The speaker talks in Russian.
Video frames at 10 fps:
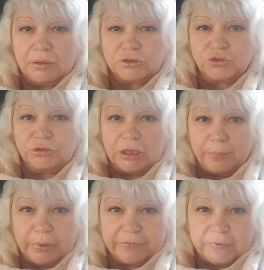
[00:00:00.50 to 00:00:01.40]
Что-то
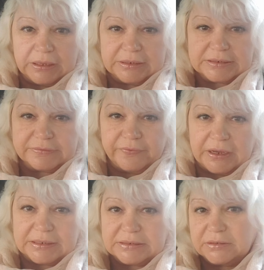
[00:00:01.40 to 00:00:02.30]
оборвалась
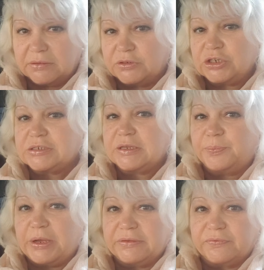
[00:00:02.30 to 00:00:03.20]
связь. Сейчас
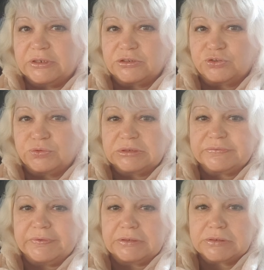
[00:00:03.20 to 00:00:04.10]
опять выхожу на
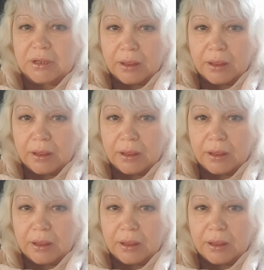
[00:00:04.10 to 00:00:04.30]
связь.